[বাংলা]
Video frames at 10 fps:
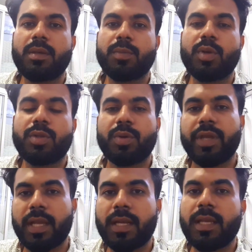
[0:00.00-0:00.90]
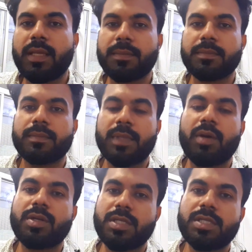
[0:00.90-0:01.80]
মূলত ওইখানে
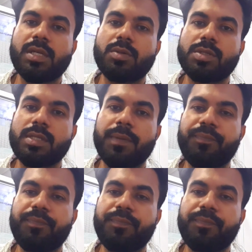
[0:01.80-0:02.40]
দেওয়ার চেষ্টা করছি